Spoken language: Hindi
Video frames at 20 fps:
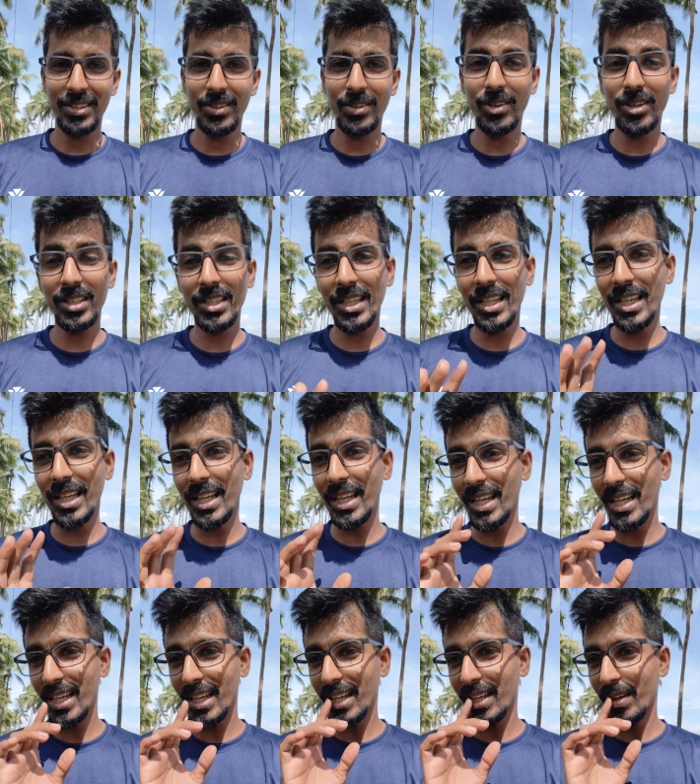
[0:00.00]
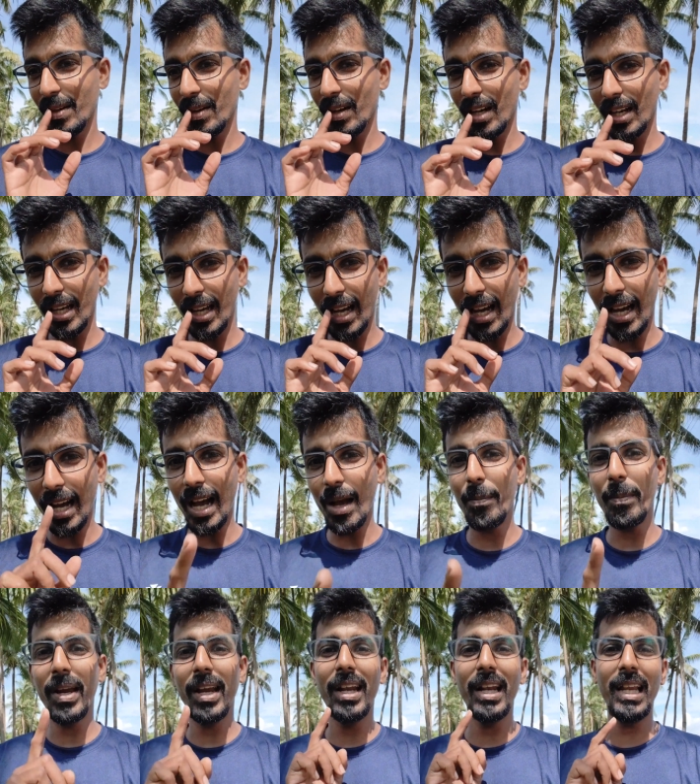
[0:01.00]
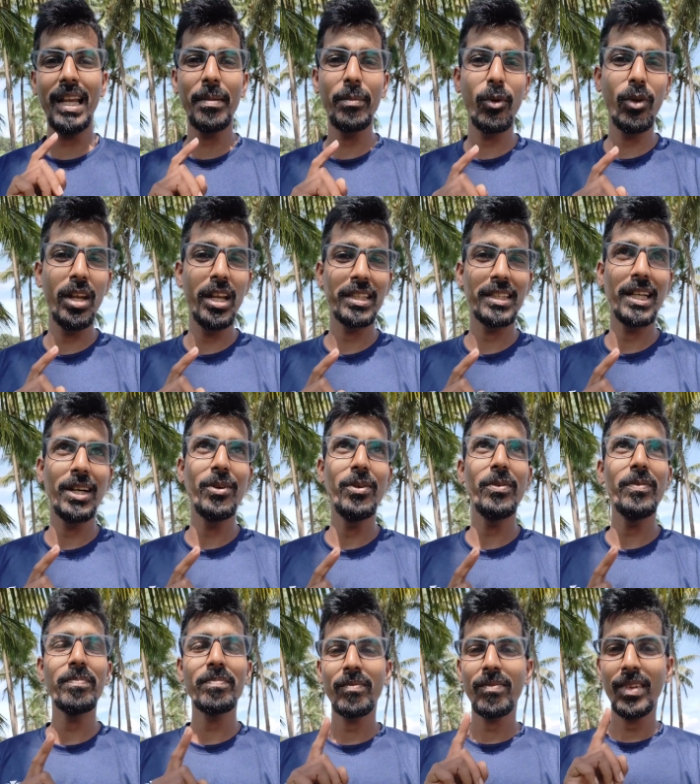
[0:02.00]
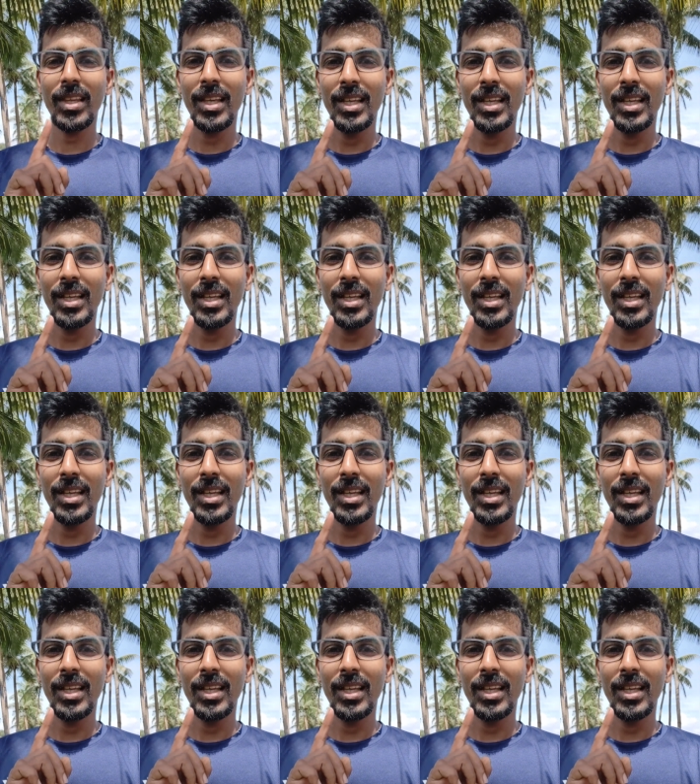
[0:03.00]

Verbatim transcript: और ये पहले बोल लेता हूँ